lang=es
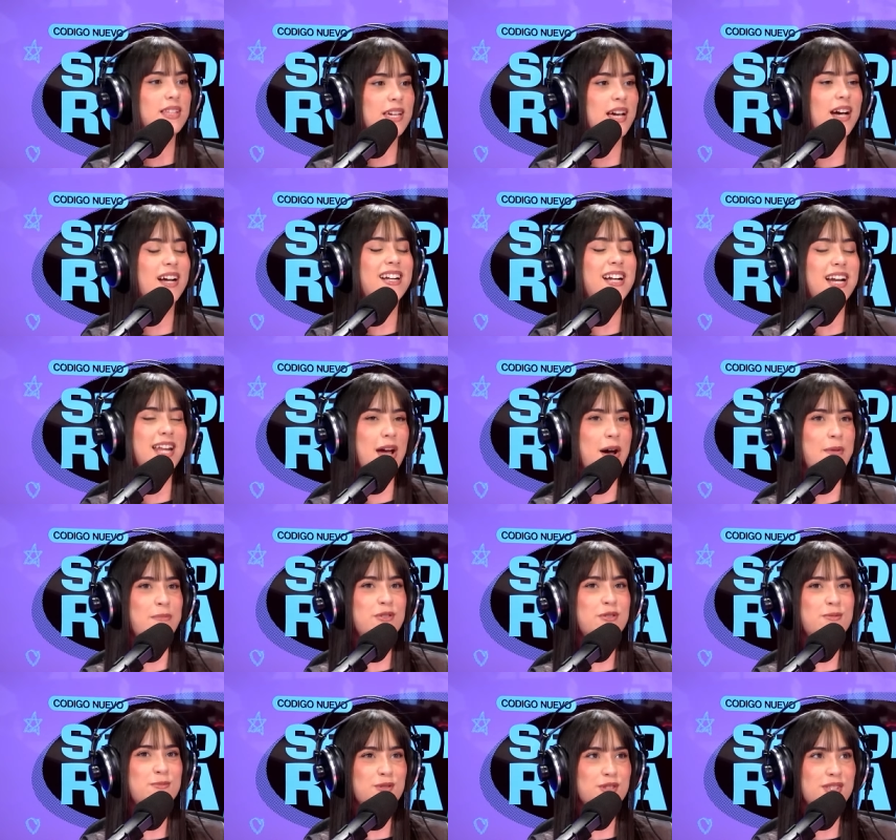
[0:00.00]
tía,
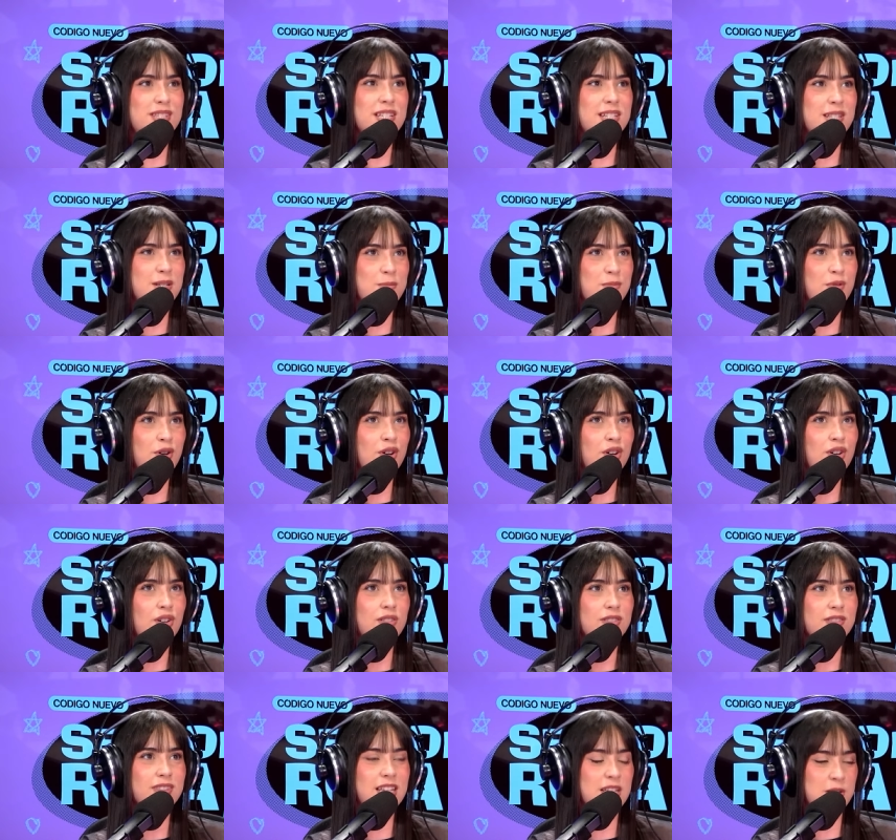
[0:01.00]
creamos muchísimo
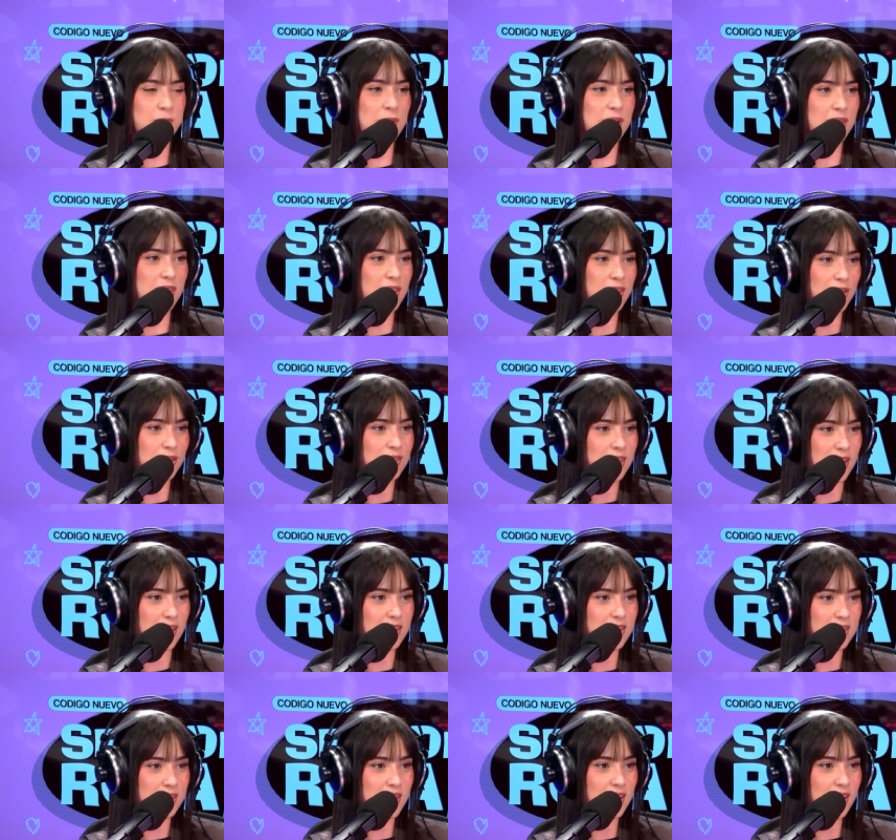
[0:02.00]
desperdicio
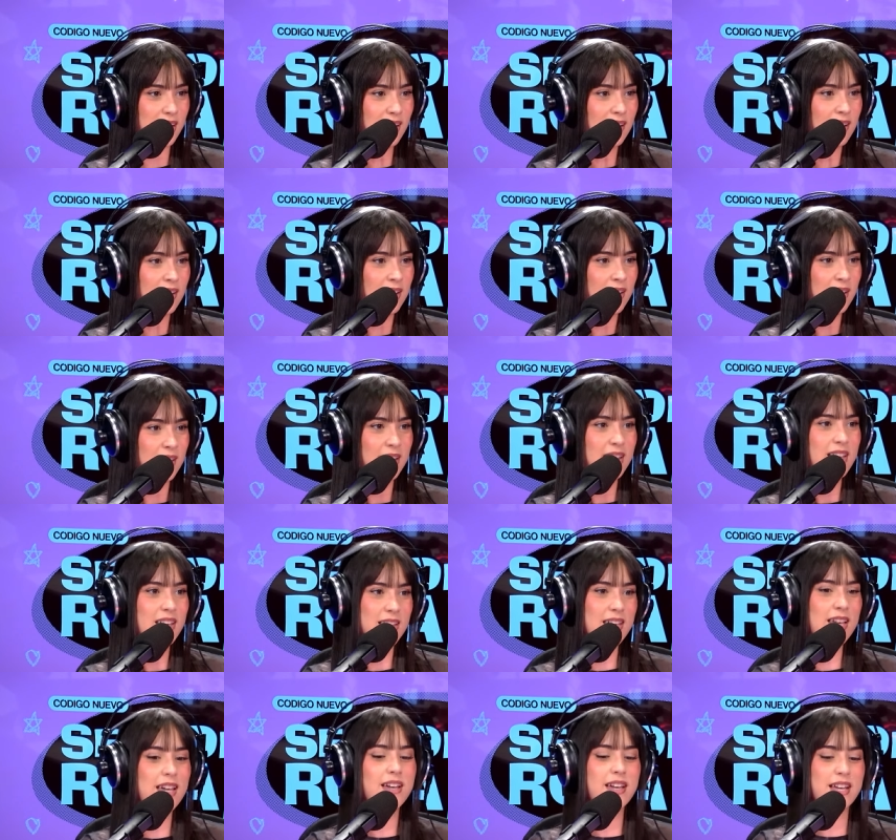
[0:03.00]
textil. Sí, sí, sí.
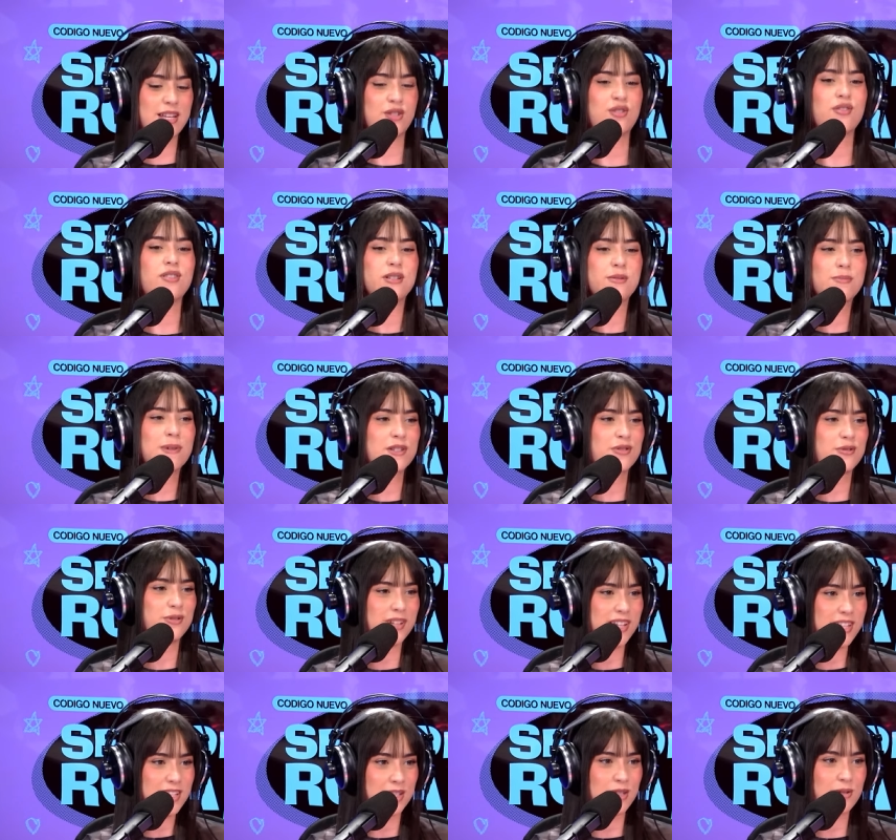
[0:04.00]
Y eso es
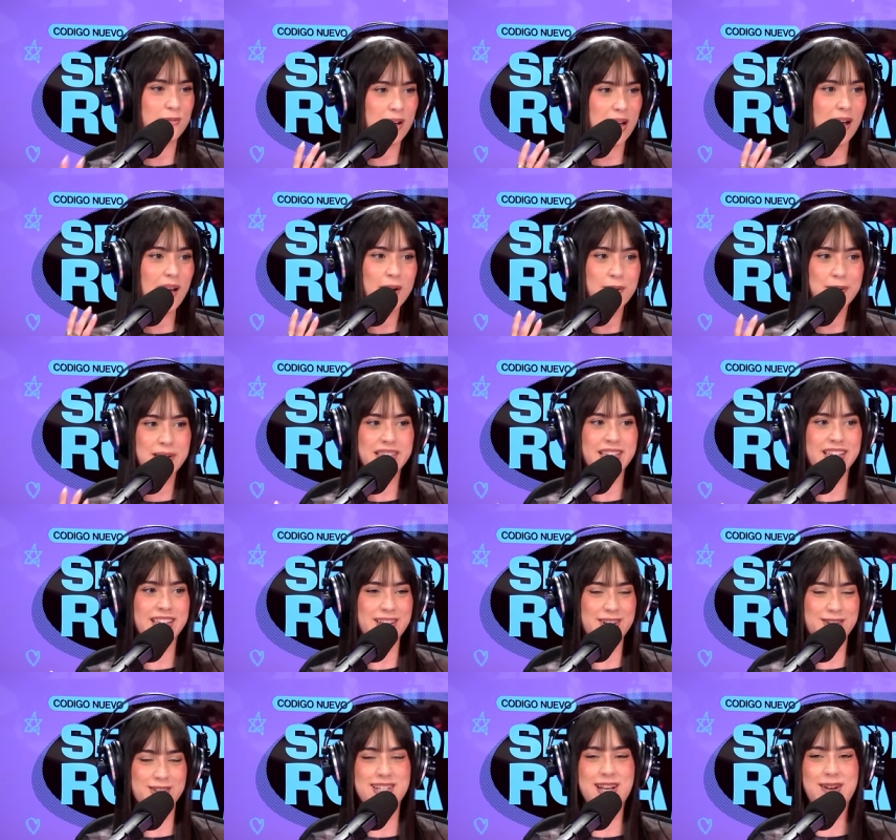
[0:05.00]
basura y eso va a
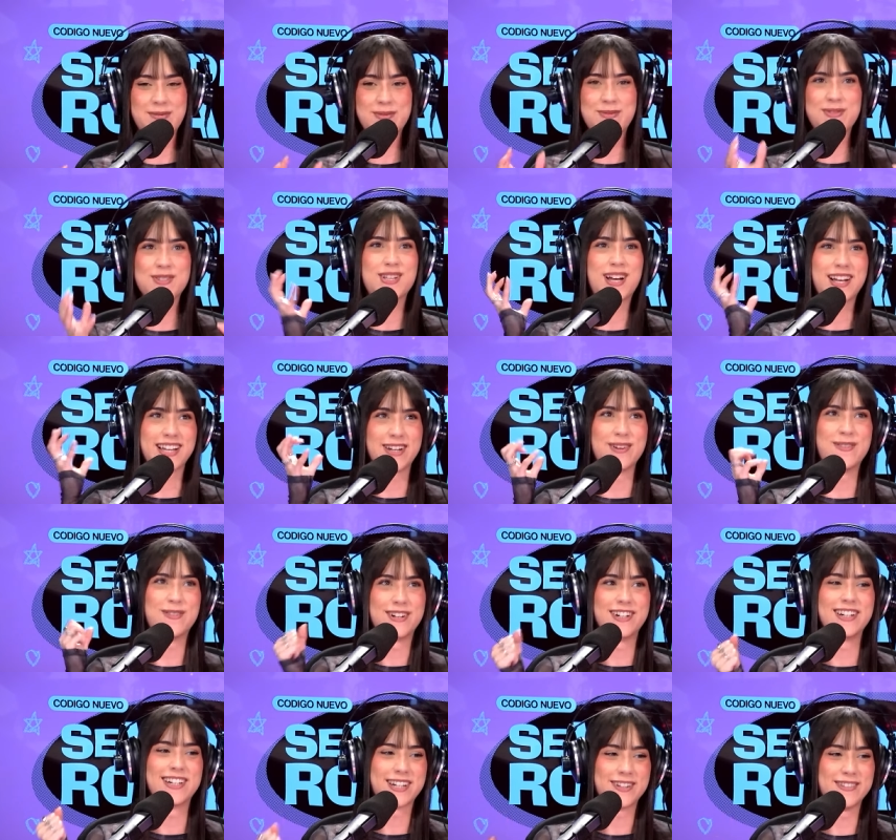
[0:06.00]
vertideros. Ya me puse aquí
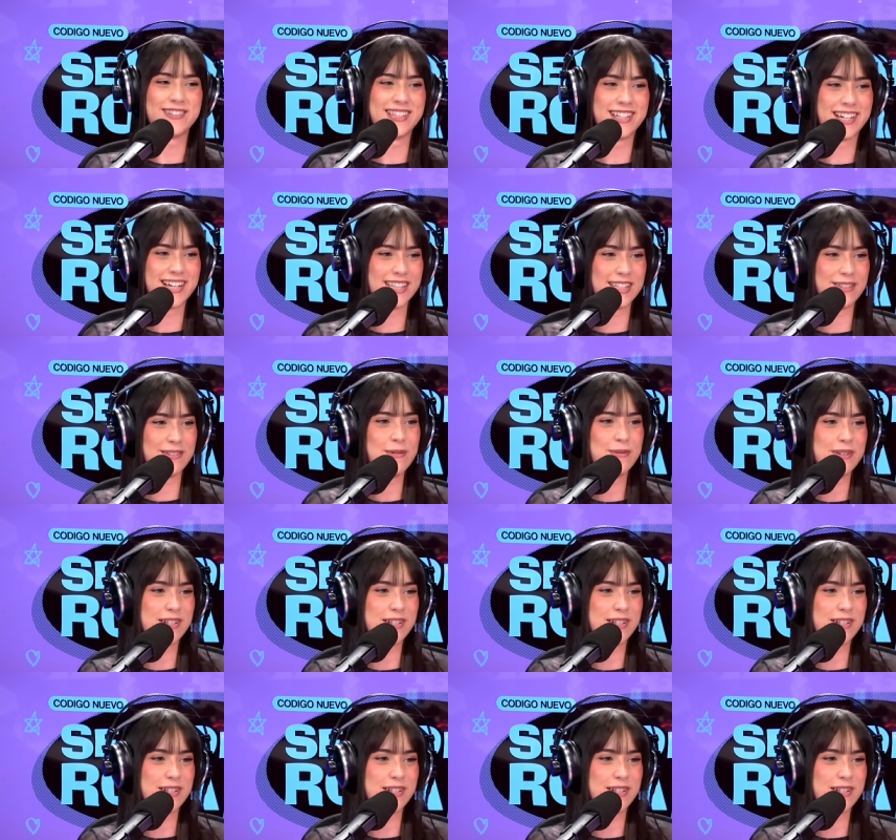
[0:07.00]
como reivindicativa,